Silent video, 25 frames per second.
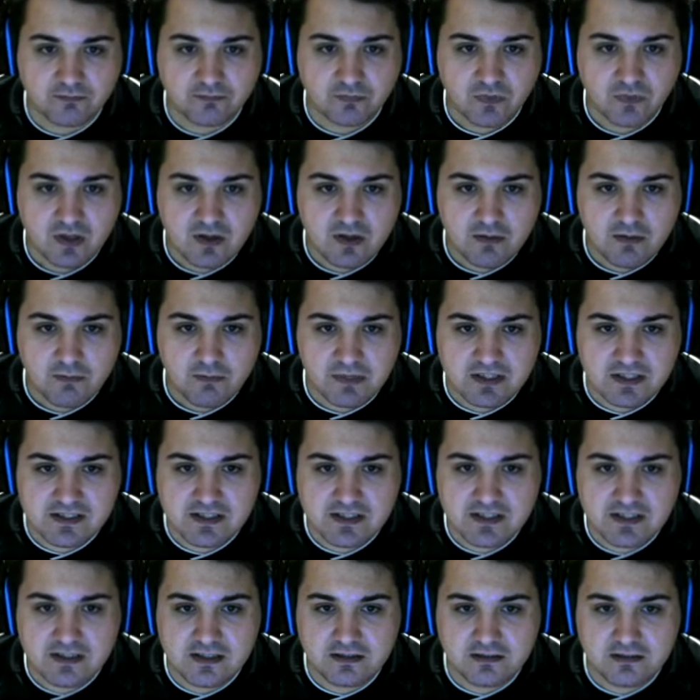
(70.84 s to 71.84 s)
Man
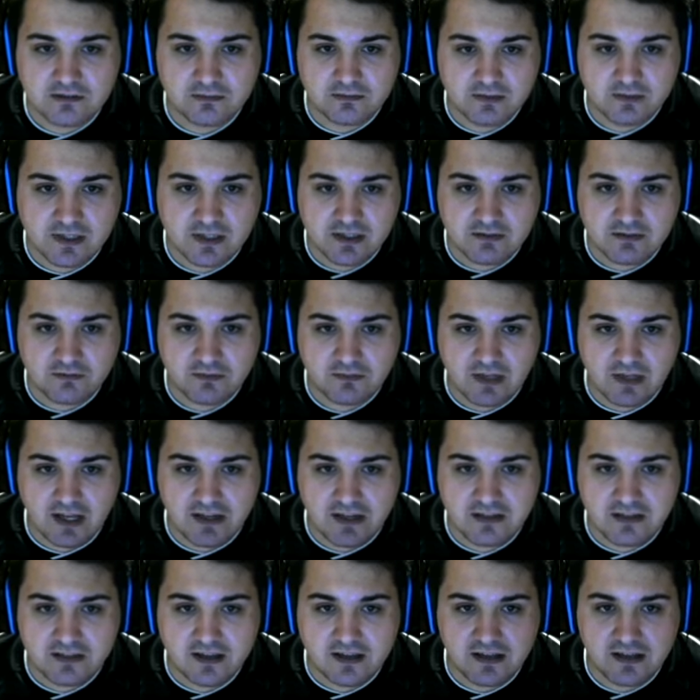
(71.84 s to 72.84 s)
sieht, ja, leider
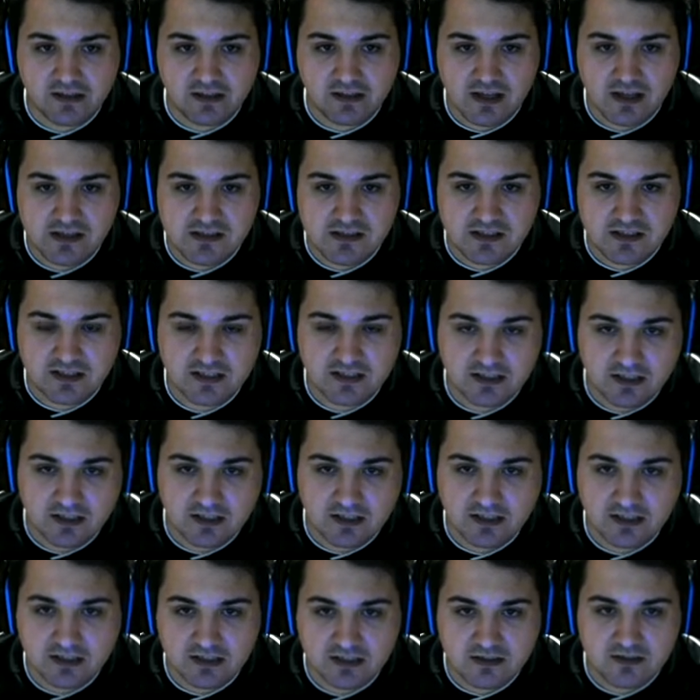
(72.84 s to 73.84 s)
keine
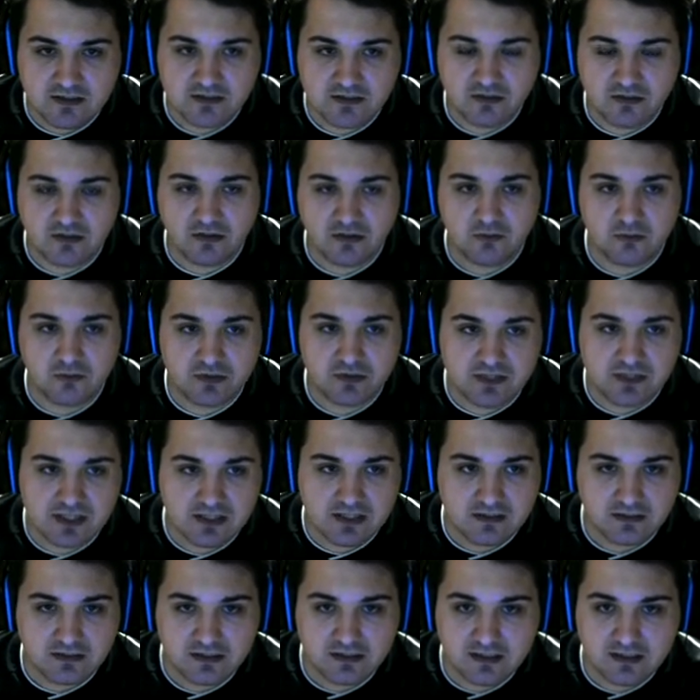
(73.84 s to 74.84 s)
30G-Raketen, sondern nur
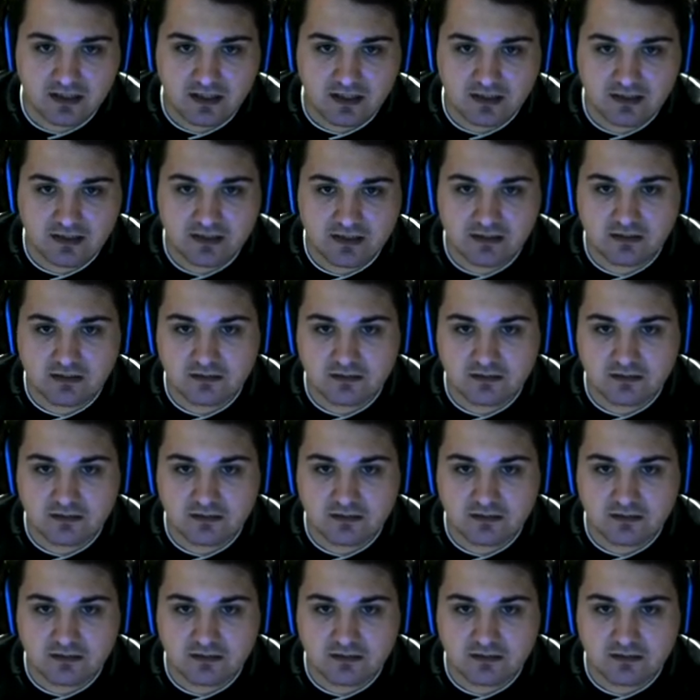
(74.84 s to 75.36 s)
10G-Raketen.